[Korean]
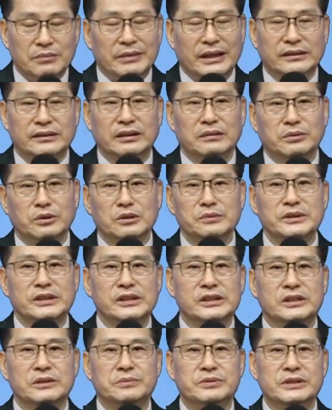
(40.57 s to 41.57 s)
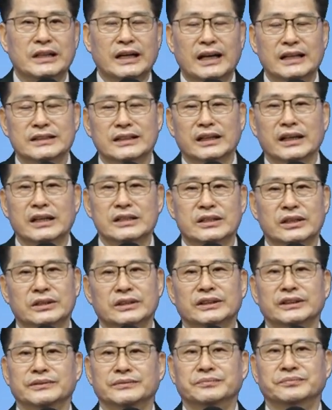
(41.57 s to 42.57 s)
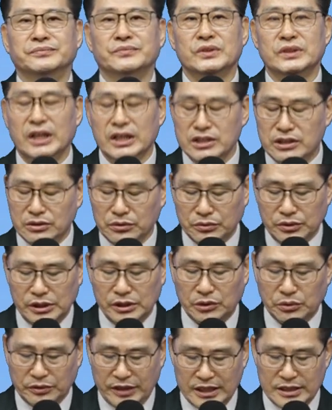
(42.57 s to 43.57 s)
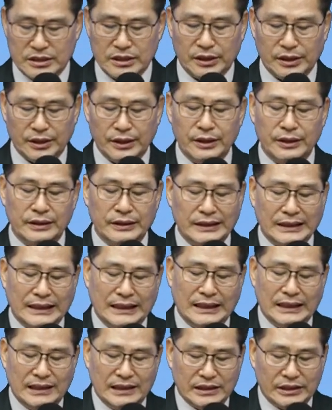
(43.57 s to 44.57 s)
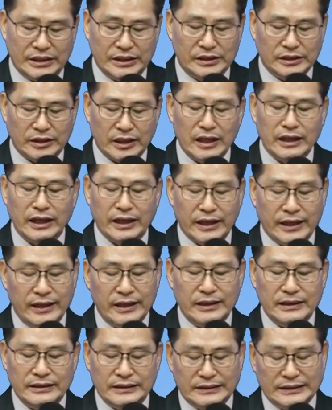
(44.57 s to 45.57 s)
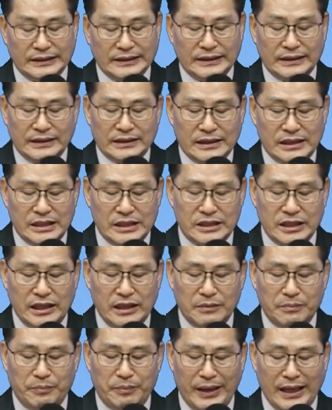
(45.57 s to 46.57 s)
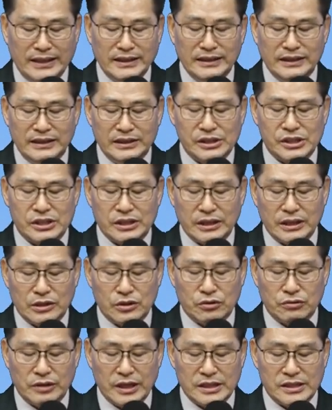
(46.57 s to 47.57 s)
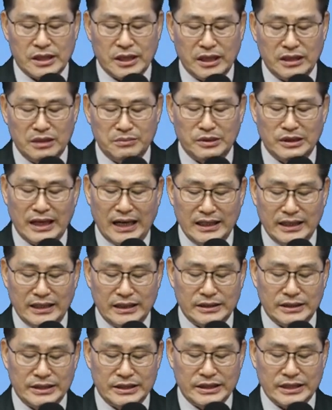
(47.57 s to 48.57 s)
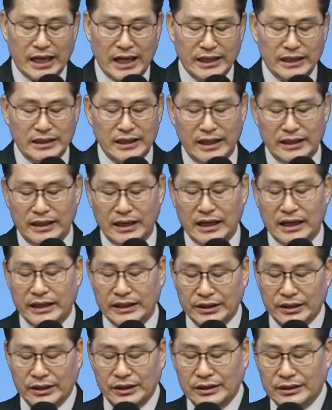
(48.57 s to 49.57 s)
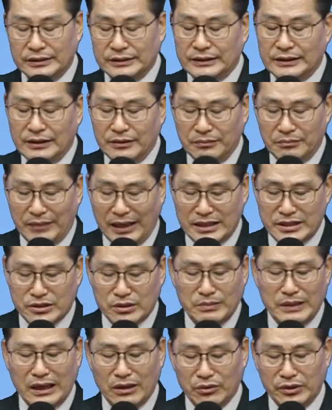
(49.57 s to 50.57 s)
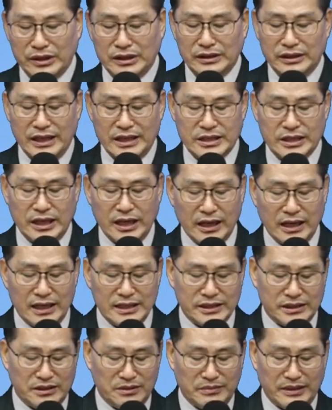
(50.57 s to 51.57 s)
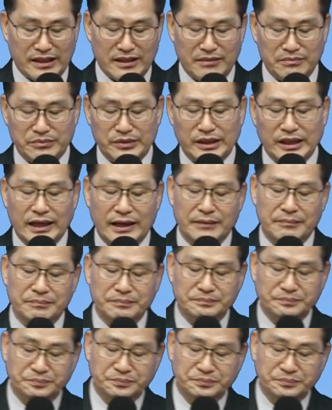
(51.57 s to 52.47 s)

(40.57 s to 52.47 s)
마태복음 24장에서는 예수 그리스도께서 이 땅에 이제 반드시 주의 재림을 알리는 사인에 대하여 말씀하고 있는데 세 가지를 말합니다.